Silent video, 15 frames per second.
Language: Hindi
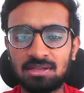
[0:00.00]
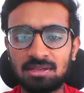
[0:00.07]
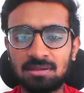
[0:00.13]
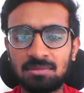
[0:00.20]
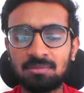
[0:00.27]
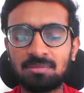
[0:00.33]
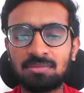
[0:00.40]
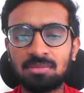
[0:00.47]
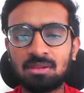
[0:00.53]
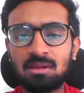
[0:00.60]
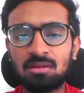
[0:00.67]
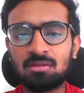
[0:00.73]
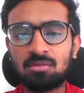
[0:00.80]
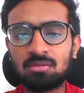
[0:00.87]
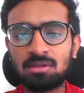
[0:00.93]
लिए
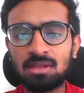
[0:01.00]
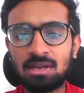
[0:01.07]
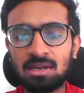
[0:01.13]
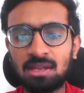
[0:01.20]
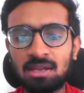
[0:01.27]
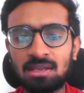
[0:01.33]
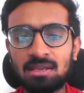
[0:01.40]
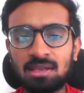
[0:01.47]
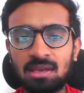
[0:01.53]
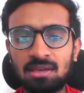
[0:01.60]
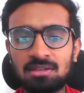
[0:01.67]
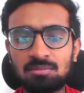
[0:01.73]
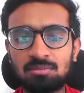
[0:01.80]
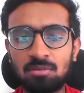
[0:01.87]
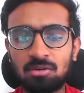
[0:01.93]
रुक ने अटैक किया
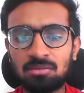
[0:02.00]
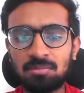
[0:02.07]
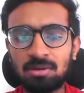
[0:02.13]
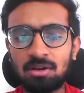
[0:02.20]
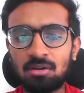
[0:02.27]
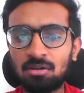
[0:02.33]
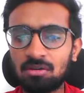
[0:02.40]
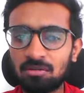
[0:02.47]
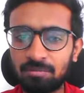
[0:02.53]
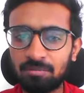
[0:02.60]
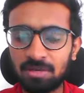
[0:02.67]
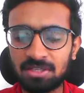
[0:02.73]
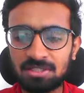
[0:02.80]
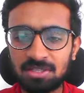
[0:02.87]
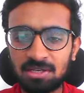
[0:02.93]
इस पॉन पर लॉट ऑफ
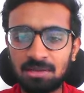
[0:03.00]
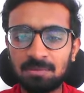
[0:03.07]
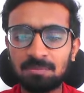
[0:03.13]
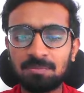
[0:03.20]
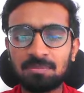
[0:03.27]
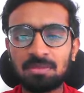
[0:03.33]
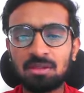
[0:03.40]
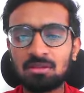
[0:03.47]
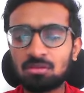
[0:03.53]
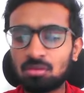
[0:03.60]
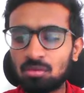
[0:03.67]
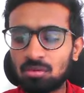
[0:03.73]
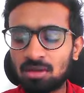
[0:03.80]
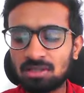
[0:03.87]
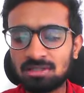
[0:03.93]
प्रेशर है
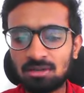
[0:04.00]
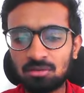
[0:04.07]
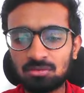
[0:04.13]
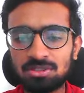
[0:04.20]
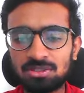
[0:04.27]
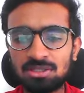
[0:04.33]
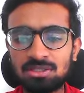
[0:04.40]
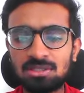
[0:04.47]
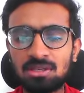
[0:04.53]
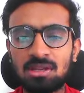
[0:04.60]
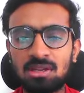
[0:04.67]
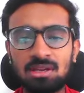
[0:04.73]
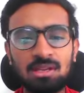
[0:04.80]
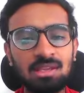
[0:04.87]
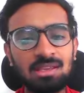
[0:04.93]
थोड़ा सा कोशिश
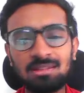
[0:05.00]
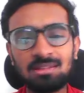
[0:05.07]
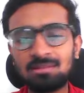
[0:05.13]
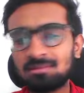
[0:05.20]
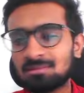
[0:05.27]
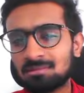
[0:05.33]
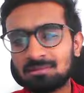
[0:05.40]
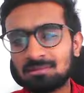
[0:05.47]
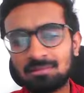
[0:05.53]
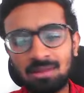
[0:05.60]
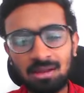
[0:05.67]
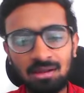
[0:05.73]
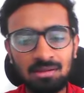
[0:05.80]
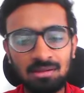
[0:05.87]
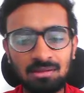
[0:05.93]
लेकिन
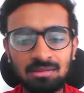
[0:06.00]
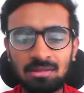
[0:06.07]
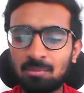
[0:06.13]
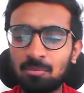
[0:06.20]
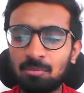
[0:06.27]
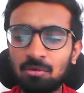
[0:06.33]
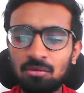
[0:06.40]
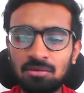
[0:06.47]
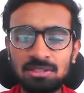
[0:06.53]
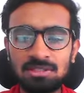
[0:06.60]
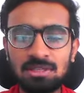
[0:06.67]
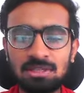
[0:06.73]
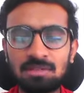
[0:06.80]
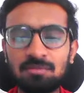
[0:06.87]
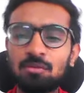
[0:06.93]
नेपो
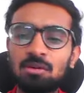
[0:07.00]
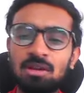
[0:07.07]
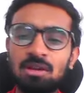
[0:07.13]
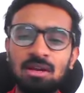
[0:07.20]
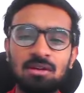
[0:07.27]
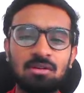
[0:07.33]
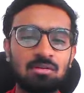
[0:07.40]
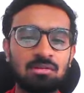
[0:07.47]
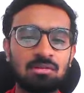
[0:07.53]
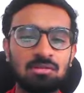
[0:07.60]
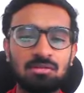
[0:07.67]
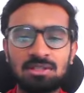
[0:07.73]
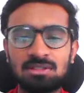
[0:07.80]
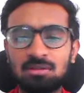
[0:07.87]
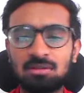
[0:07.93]
इज इन फुल कंट्रोल
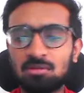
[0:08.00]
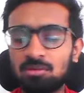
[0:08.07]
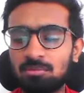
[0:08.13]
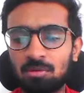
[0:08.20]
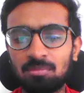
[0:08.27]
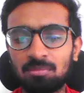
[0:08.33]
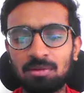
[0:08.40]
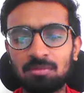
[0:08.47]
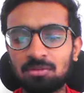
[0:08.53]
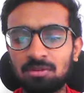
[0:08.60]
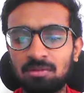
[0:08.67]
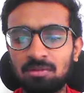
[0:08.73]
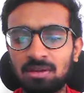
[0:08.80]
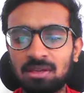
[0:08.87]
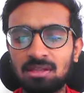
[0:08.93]
तो ऐसा कोई प्रॉब्लम
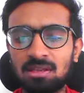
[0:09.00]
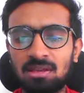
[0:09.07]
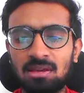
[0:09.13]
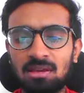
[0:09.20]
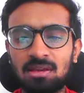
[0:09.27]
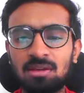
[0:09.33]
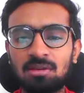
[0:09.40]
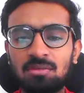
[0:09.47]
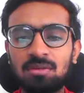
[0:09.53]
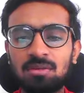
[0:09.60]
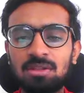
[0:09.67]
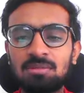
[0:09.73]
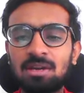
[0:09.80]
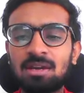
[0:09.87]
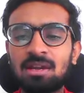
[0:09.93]
होने वाला नहीं है
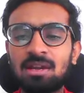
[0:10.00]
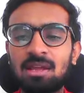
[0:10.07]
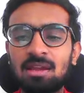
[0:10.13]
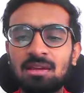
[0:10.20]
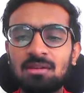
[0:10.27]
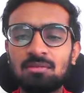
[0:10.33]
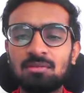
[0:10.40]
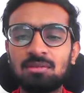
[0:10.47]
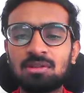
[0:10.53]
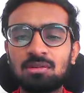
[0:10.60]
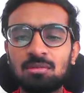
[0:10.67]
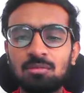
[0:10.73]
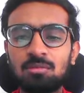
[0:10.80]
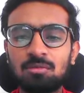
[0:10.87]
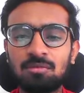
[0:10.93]
क्वीन पर अटैक है क्वीन
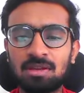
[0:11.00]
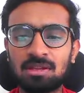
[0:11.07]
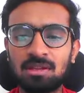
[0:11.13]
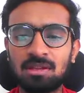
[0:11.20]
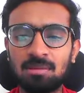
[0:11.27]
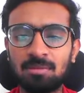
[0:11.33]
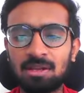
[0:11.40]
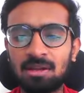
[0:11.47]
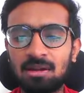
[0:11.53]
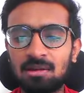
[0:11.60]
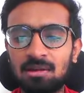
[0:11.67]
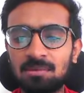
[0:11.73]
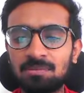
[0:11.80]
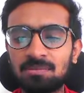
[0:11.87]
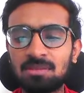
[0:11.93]
को मूव करना
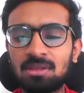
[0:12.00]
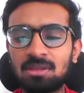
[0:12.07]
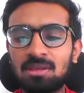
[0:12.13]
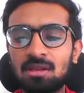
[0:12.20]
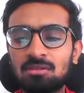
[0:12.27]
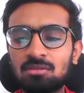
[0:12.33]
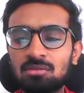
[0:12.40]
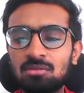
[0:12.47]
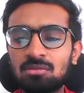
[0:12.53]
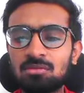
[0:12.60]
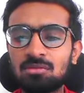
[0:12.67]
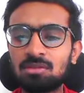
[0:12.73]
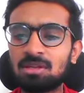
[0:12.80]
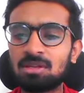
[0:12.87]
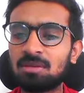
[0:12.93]
पड़ेगा यहाँ थोड़ा
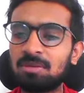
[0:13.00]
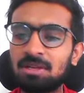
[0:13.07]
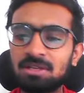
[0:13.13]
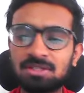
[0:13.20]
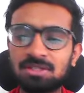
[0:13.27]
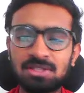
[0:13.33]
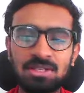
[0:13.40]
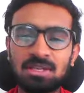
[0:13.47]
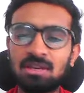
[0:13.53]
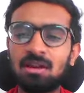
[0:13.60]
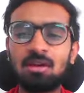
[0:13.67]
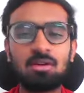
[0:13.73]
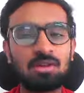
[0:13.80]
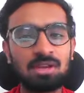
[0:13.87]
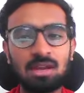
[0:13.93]
उन्होंने रिपीटेशन
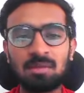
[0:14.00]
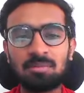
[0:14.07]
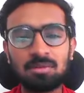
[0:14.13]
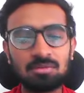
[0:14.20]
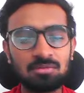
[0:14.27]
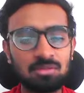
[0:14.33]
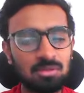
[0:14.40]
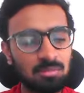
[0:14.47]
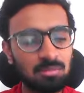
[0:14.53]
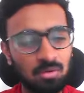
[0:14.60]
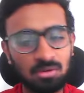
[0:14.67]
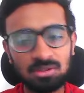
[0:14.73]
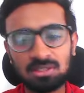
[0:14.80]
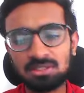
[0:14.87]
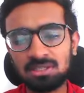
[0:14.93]
किया और यहाँ पर उन्होंने
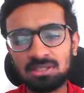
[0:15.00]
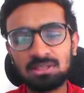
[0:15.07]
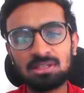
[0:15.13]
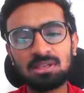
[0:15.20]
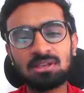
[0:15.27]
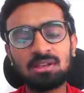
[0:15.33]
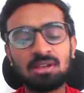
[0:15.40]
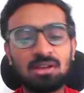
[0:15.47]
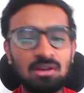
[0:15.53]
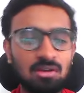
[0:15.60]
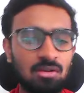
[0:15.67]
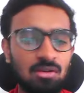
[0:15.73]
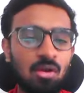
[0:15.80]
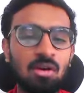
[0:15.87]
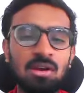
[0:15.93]
बहुत ही जल्दी
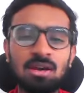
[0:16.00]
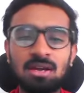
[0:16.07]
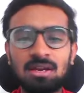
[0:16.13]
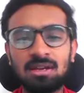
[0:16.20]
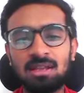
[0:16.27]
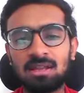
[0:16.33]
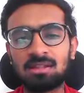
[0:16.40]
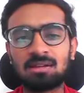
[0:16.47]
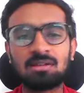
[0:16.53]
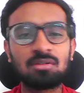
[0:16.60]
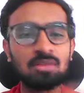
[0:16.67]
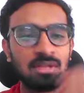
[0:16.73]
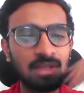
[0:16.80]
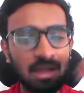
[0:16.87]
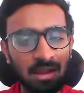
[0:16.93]
ड्रॉ कर लिया था
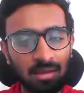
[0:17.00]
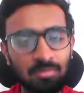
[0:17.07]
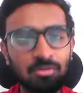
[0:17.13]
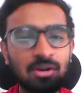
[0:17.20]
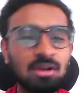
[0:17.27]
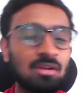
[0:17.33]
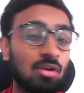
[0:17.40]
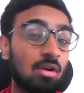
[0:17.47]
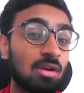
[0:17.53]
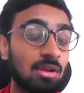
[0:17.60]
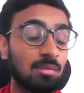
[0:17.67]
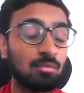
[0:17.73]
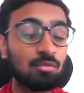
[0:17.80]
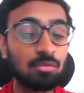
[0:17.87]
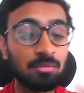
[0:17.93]
क्योंकि नाकामुरा ड्रॉ
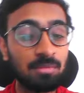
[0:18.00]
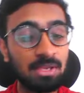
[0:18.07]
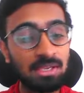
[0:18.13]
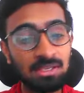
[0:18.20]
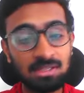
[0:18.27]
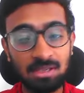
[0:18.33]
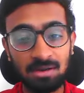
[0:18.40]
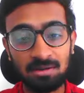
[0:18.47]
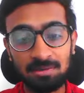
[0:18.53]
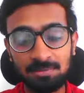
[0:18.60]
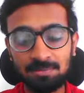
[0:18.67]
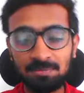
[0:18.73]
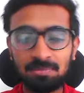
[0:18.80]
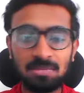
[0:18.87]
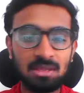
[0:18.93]
के मूड में ही था
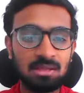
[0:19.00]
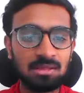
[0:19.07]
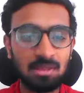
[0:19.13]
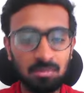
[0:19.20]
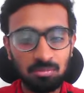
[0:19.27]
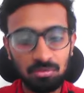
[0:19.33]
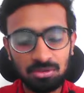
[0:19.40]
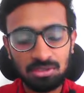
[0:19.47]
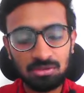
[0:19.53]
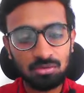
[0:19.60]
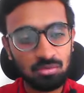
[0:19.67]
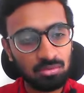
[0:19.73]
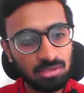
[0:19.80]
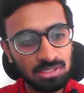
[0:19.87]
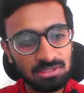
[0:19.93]
नेपो ने
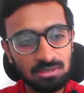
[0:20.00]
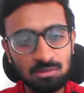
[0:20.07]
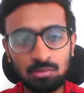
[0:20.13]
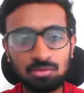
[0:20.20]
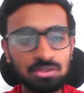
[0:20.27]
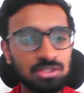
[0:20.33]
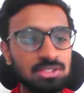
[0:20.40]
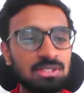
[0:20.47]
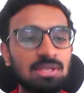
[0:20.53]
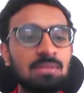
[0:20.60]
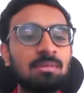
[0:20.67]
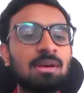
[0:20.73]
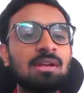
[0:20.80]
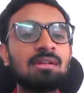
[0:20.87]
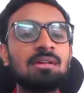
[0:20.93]
थोड़ा सा कोशिश की
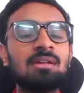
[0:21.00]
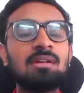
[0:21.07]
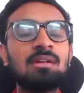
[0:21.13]
बट